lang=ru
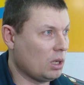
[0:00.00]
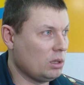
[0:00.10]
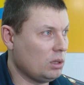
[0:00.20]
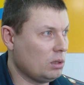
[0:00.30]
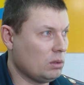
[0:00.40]

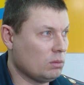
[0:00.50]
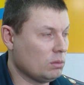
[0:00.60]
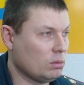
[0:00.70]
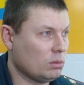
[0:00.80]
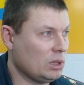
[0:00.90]
они
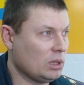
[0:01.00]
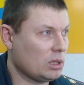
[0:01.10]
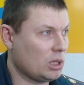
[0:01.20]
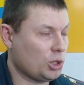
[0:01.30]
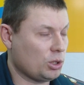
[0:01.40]
ну,
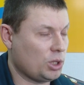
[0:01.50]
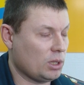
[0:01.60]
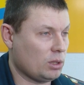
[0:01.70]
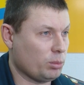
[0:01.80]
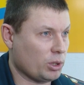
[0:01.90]
недостаточно часто